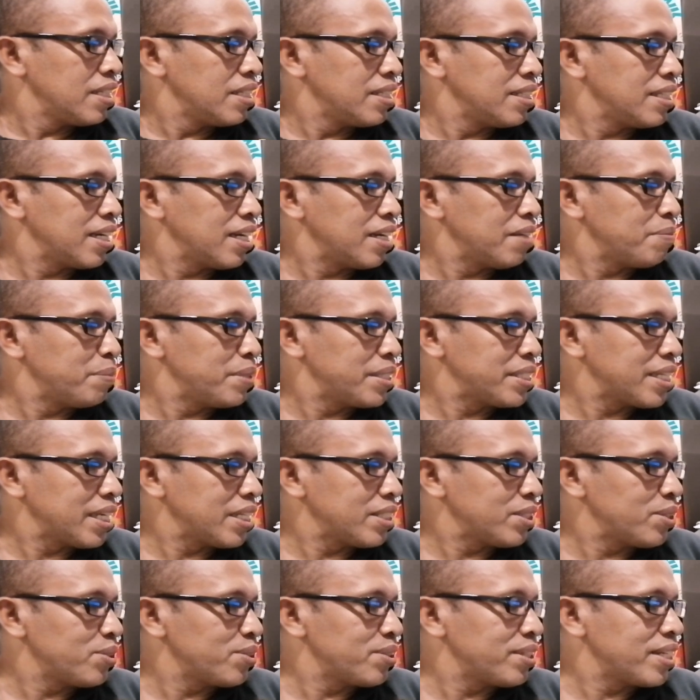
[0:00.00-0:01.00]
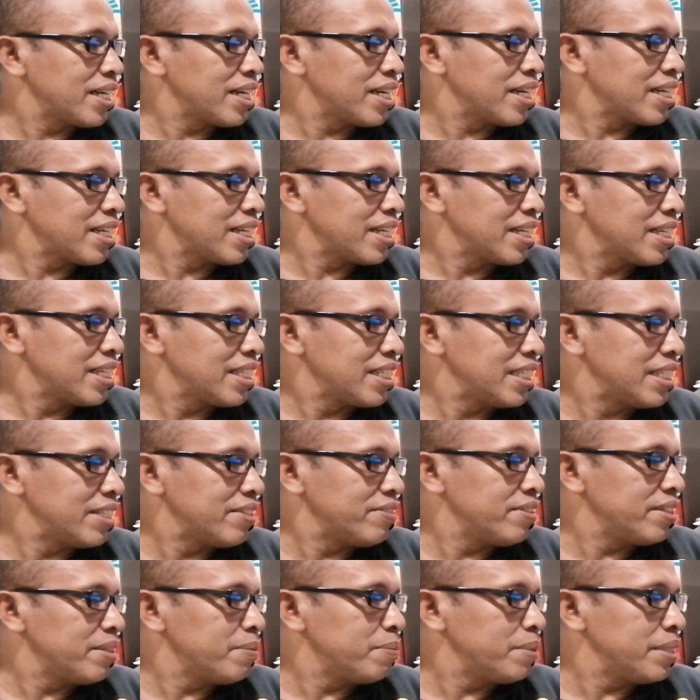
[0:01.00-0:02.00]
Ya, bisa juga
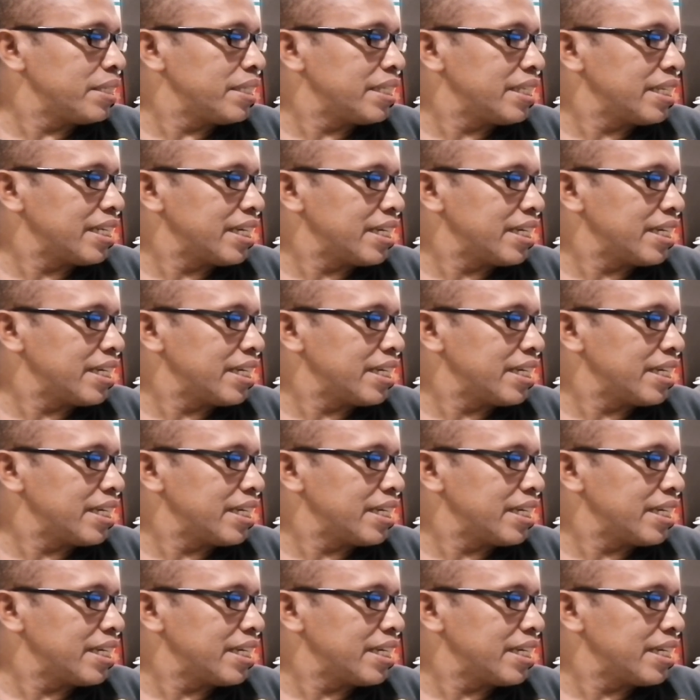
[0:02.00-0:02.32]
dvb